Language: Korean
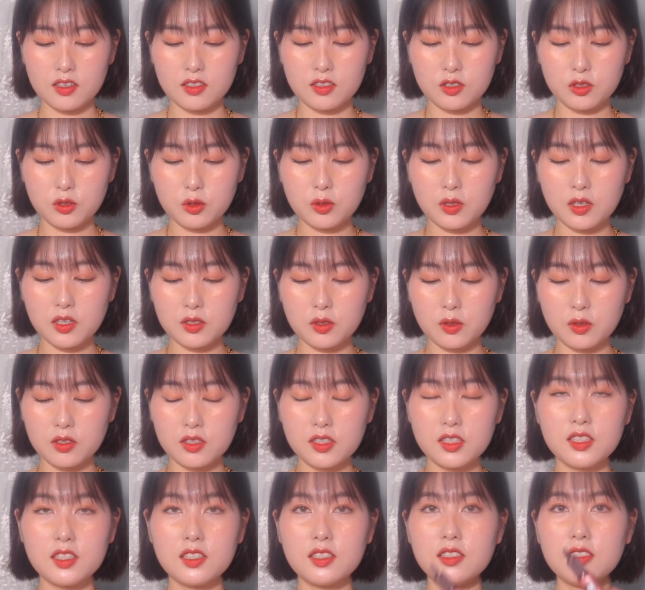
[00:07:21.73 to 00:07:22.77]
그
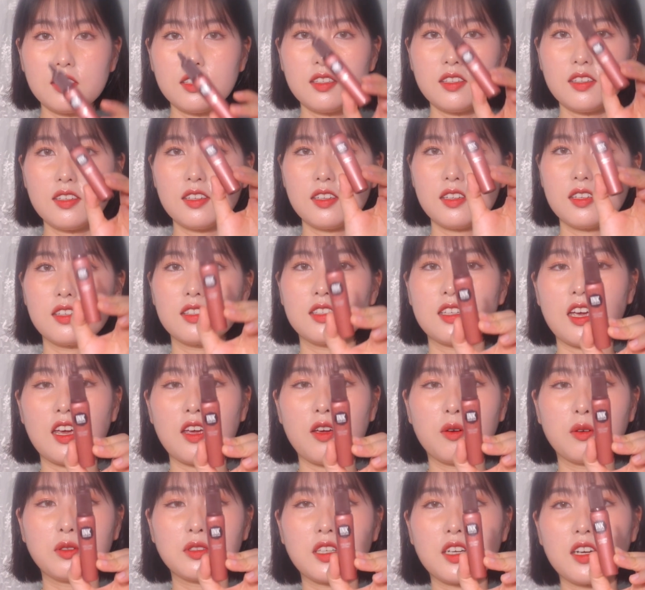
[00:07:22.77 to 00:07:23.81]
중에서는 제
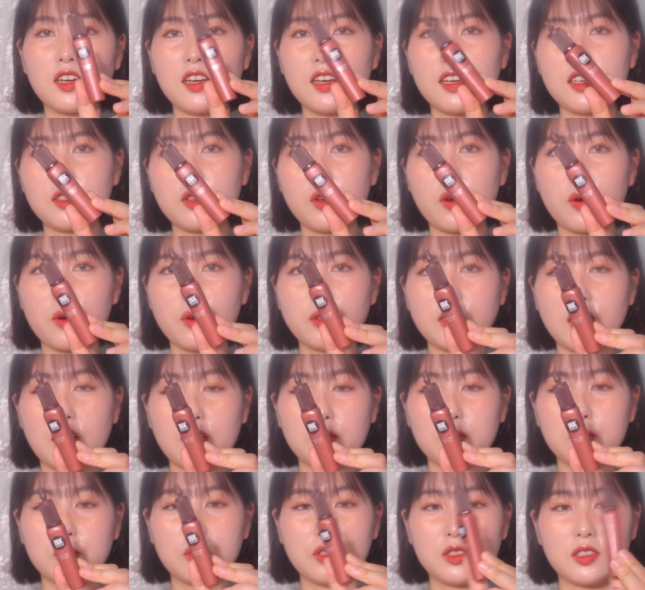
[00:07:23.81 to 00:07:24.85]
영상에서
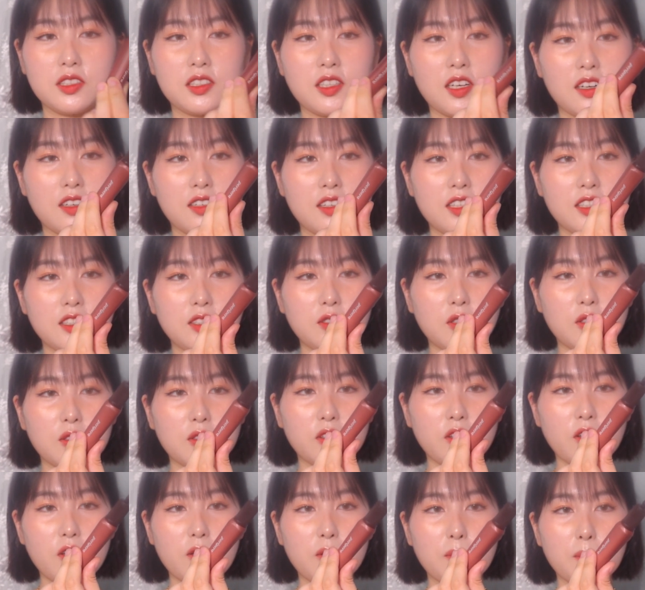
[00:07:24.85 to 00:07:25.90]
자주 등장을
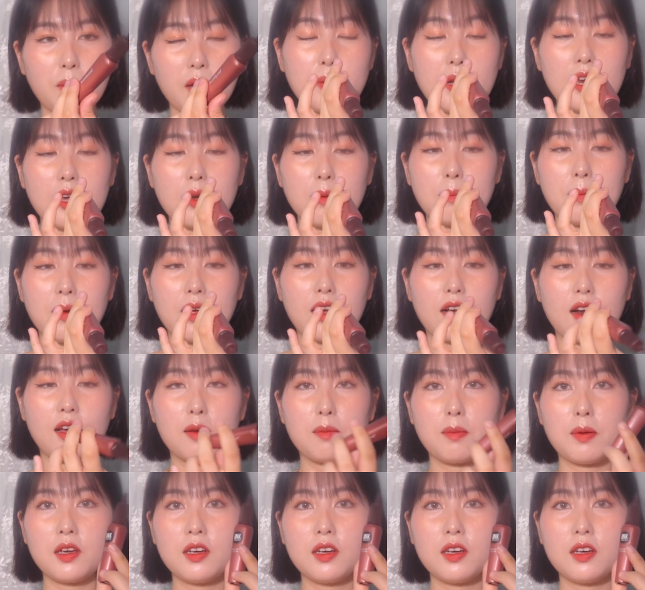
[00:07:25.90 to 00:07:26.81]
했었던 페리페라의